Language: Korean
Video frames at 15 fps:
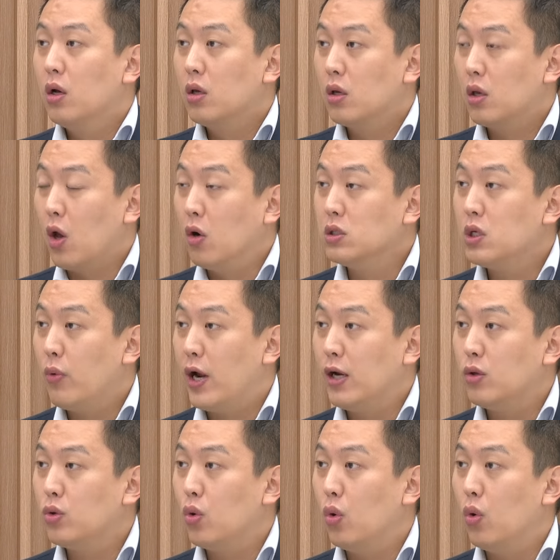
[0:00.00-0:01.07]
경제
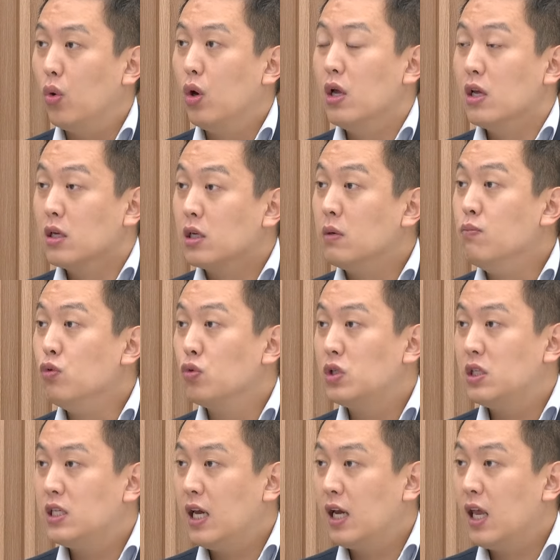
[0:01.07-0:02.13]
발달, 금융
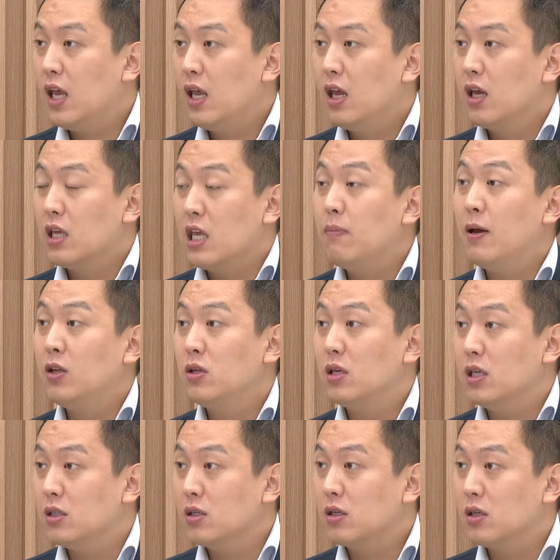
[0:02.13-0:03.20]
시장의 음. 이벤트
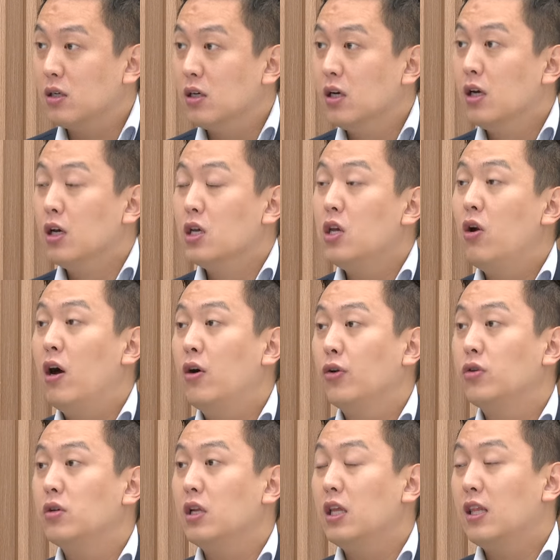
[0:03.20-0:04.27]
리스크 이러한
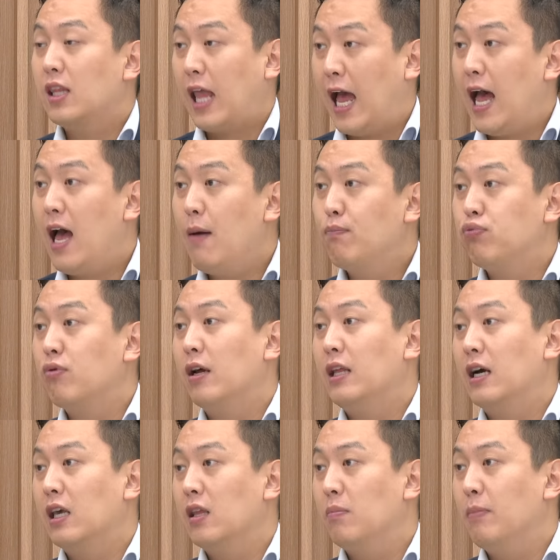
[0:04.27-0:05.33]
것들이 다
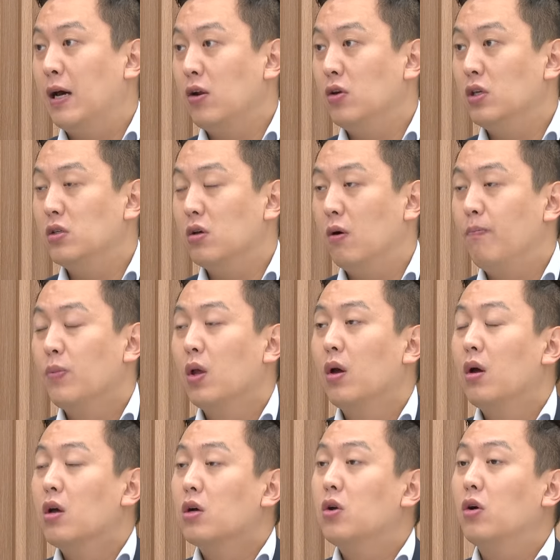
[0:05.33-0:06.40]
불안하기 마련이죠. 그렇죠.
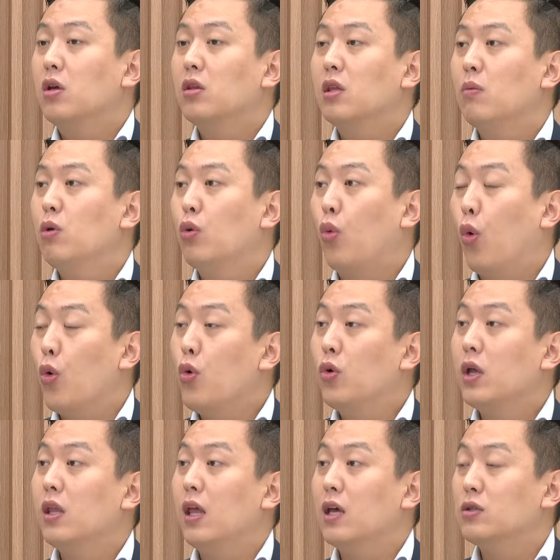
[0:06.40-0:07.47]
그렇기 때문에
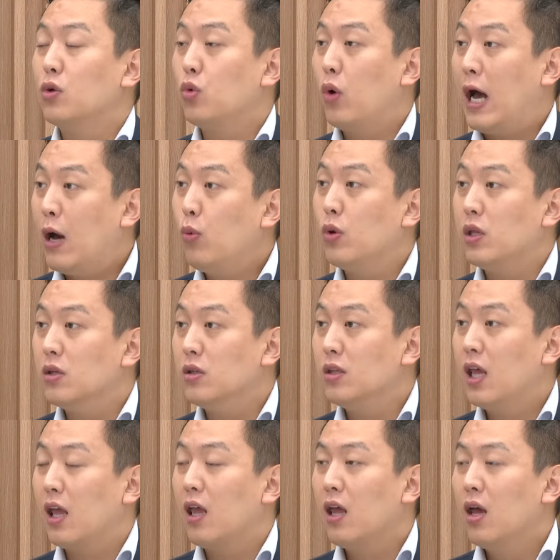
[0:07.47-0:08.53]
고용에 대해서도 하고
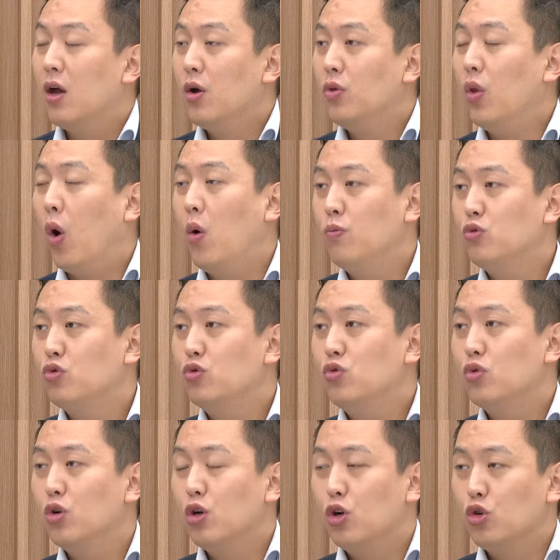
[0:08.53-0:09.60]
있는데 너무
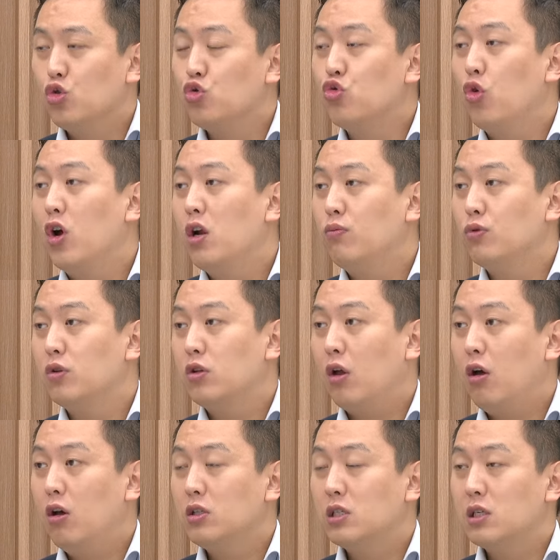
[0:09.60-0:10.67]

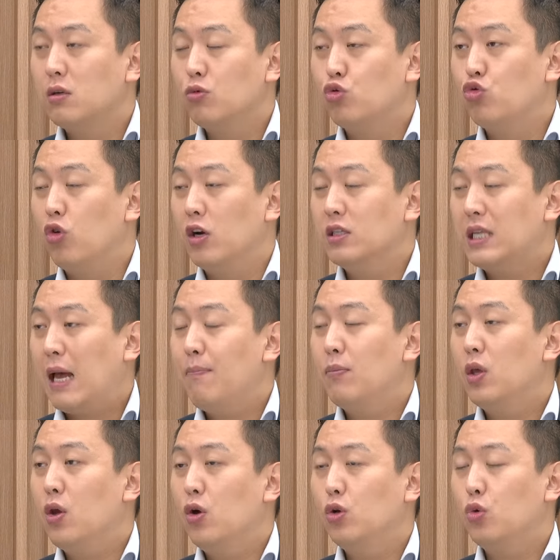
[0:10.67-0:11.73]
6월부터 지금 9월
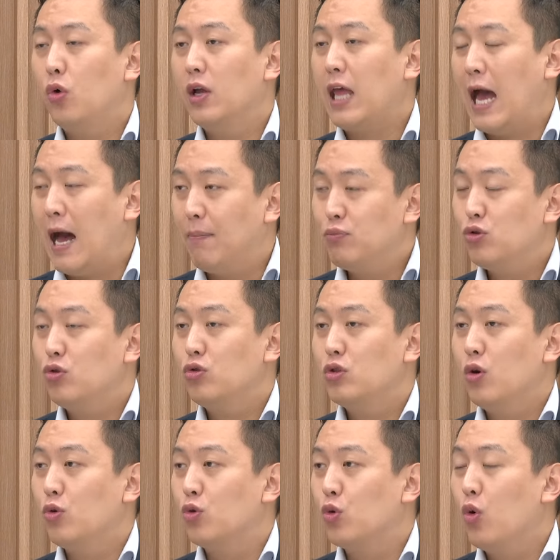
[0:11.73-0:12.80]
3개월 동안에
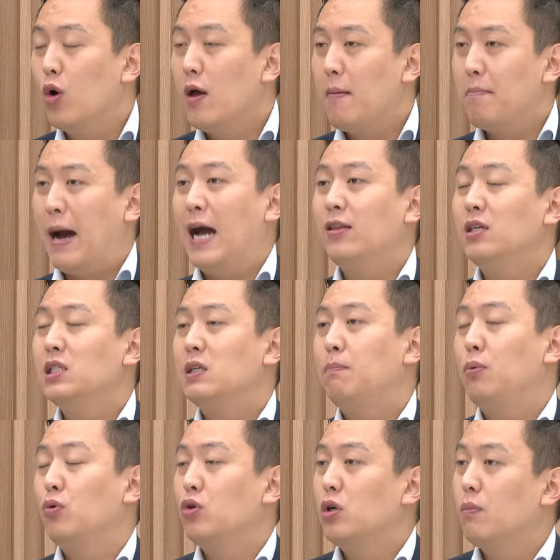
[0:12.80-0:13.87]
압축적으로 음. 많은
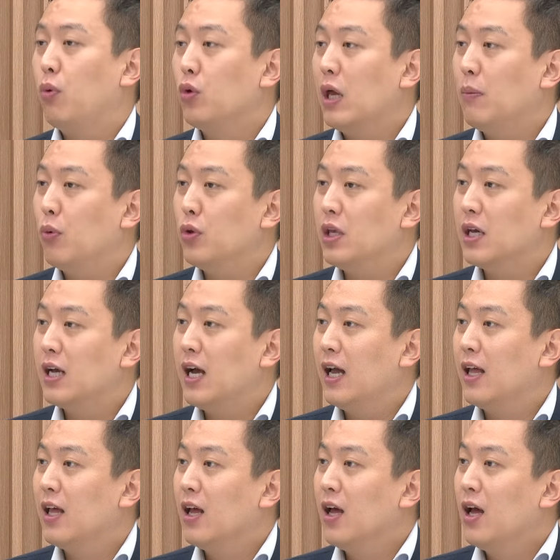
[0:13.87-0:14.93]
지표들을 보다 보니까
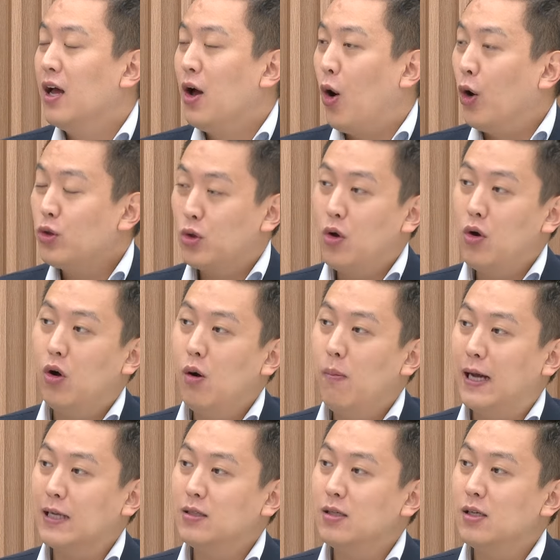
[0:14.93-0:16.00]
음. 어떤 걸
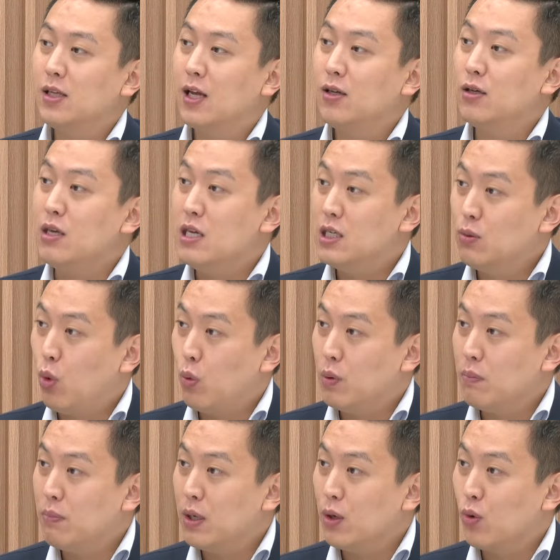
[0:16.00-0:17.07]
봤을 때는
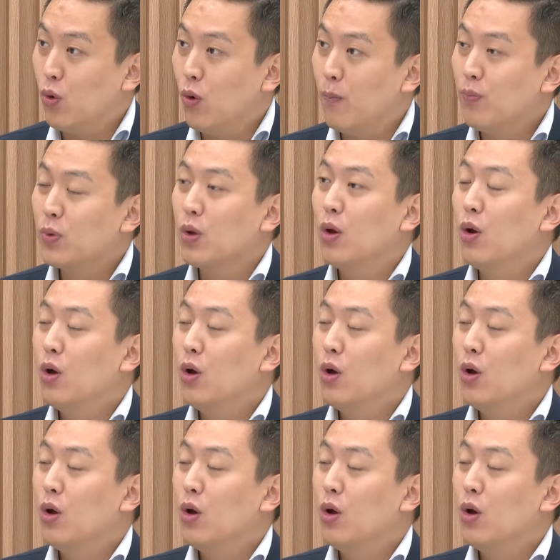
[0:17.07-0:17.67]
25bp이고 그러니까요.